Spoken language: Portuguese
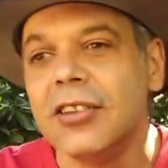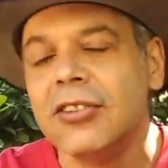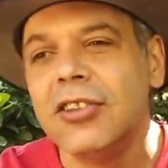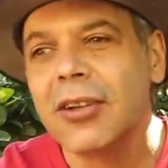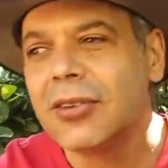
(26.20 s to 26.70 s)

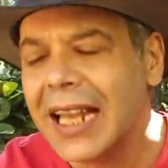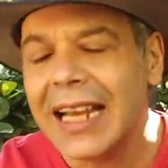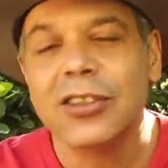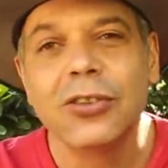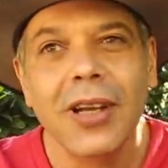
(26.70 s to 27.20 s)
Chico,
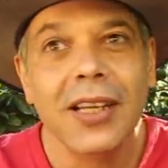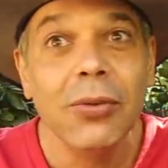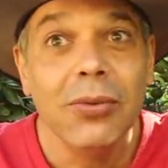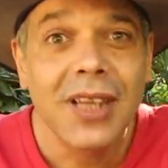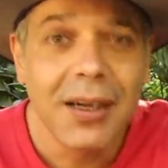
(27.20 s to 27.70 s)
tem a história
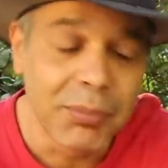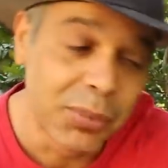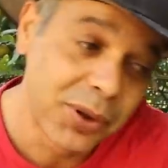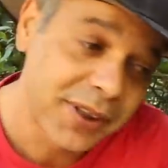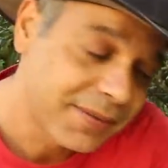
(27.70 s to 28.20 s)
de um
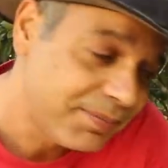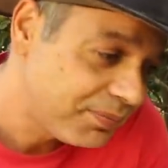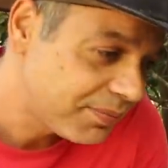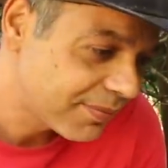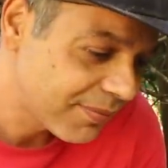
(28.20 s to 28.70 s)
tambor.
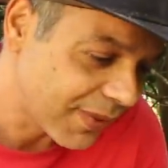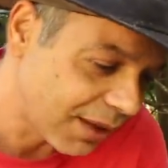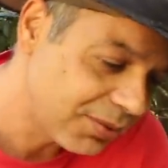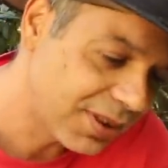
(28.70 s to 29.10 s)
Um